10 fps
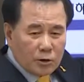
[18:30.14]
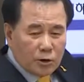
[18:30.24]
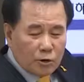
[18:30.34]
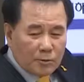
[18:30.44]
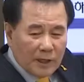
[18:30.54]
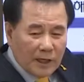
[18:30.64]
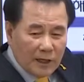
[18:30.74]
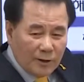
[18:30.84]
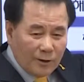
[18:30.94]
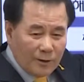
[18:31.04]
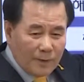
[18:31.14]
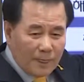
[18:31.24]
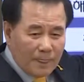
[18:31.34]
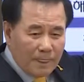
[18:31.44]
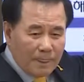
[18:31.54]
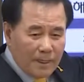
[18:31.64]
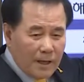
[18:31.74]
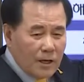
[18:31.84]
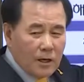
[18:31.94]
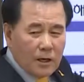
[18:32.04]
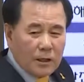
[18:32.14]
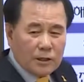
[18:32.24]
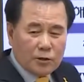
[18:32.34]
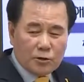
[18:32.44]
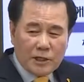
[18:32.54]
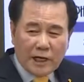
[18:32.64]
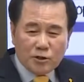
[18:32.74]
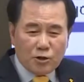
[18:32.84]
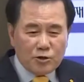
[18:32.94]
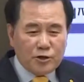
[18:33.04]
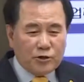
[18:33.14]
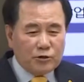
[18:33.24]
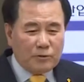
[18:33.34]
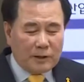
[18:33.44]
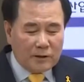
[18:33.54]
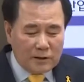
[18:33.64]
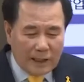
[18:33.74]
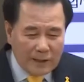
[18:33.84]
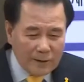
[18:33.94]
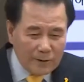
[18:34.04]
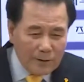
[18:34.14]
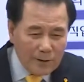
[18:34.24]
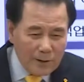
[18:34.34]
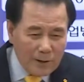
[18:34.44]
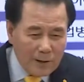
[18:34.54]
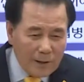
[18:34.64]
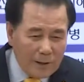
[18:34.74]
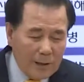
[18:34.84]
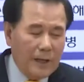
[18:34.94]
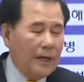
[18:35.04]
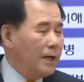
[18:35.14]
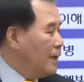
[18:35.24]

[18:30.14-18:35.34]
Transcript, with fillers: 교육 받나요? 그리고 생존 수용도 받았나요? 네.